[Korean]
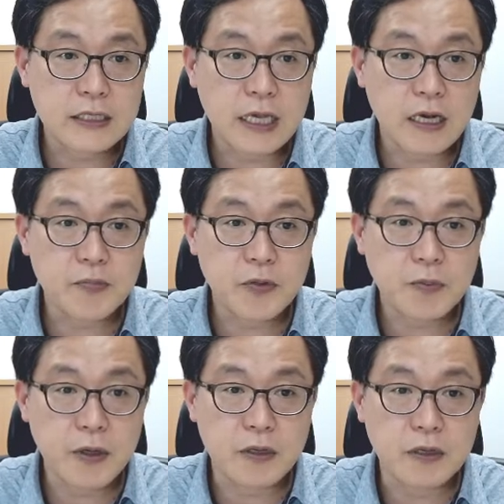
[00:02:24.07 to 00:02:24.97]
작업
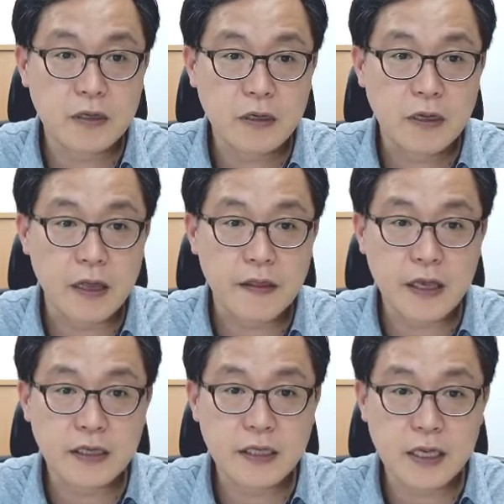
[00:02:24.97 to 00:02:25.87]
증명을
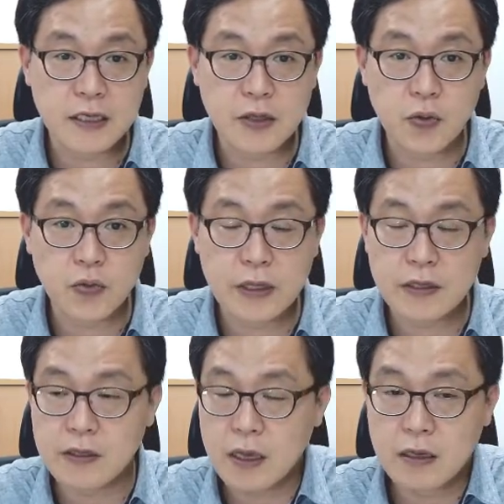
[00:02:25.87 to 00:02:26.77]
SHA256
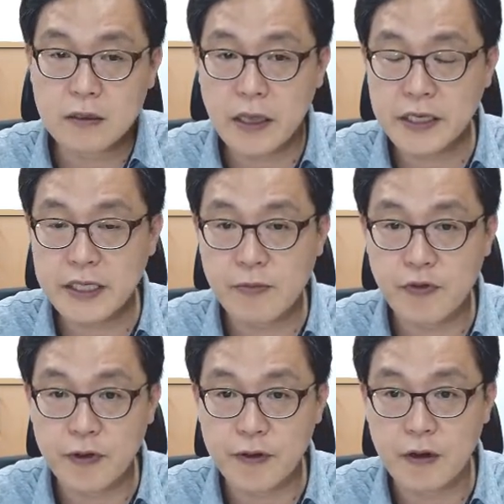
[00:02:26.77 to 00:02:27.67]
같은 해시
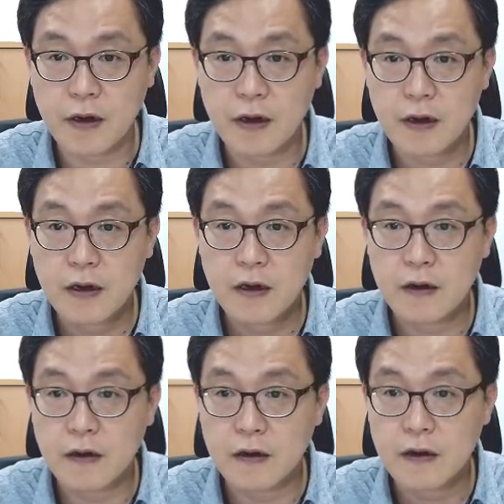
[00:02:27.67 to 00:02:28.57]
함수에서
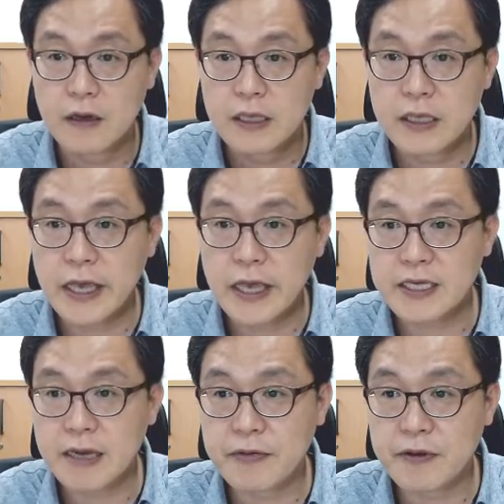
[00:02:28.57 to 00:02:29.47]
이
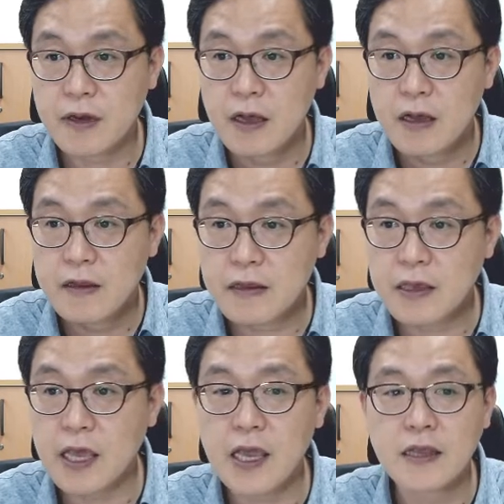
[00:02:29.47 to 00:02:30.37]
해시값을
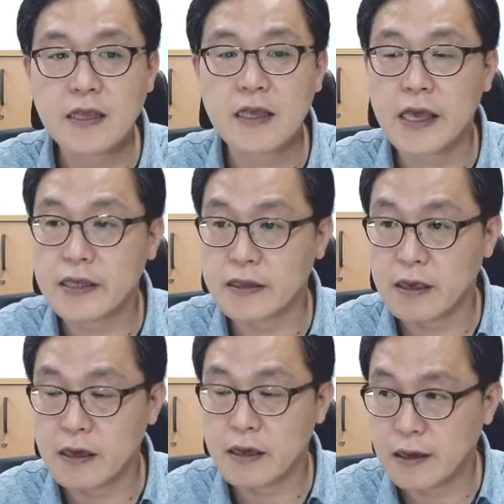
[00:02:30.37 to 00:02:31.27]
스케이닝해야
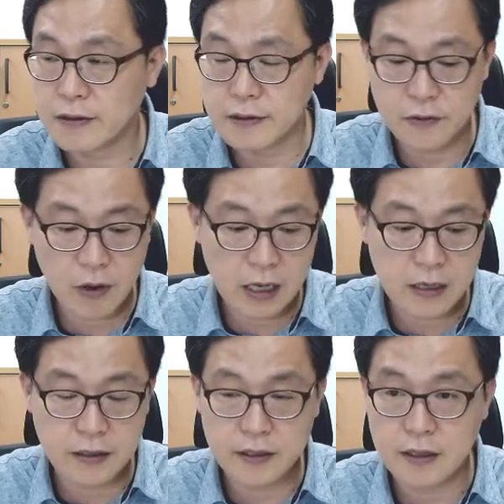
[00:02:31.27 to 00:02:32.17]
하는 것과
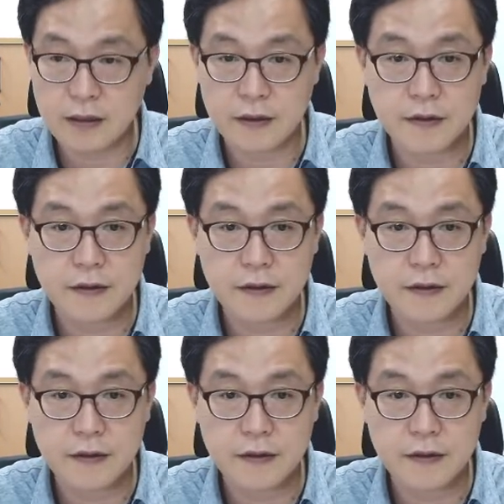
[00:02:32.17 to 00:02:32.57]
관련이 있다는 거예요.